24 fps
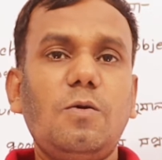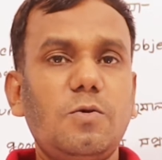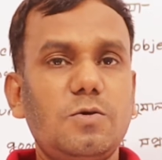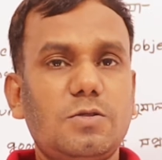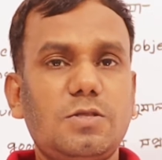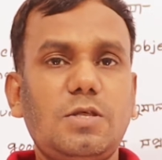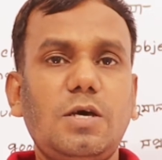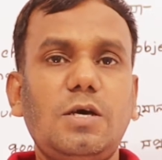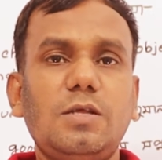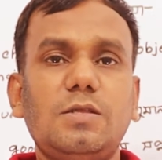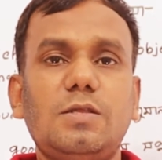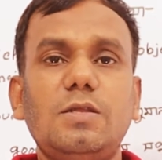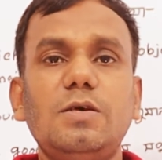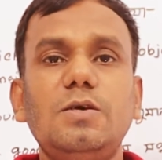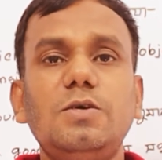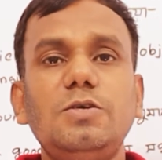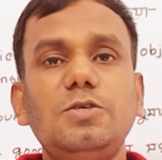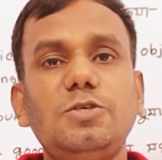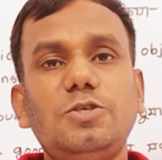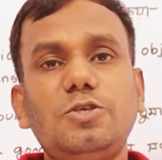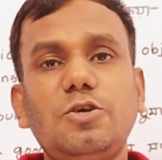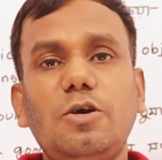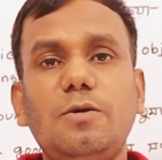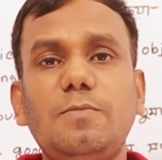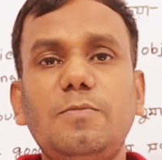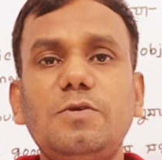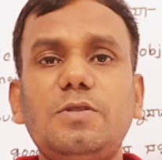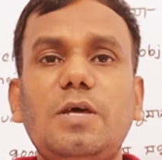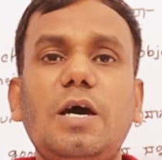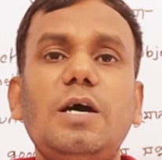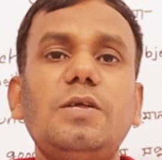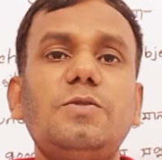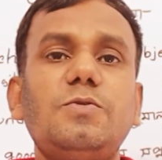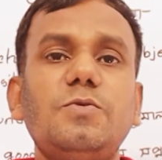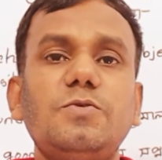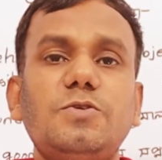অর্থাৎ
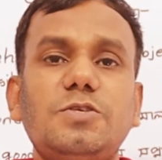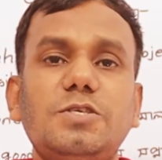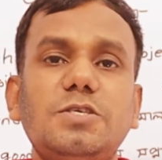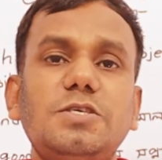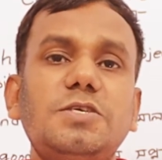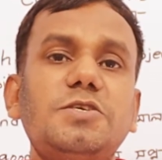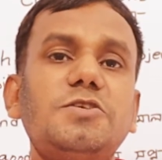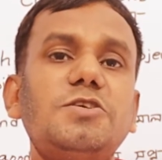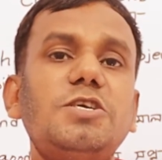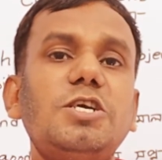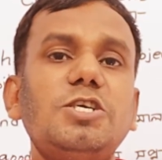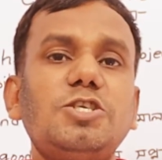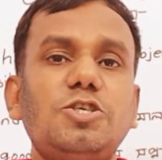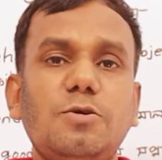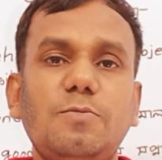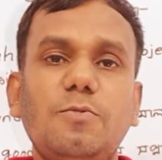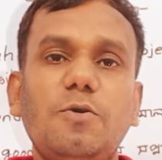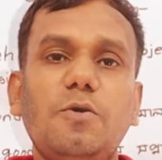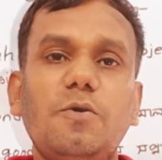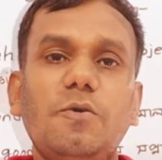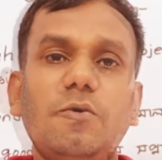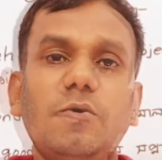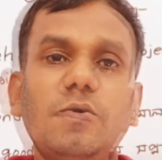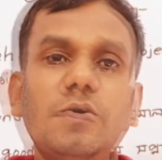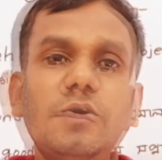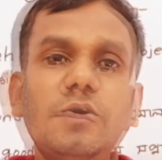সমধাতু ক্রিয়াসমূহ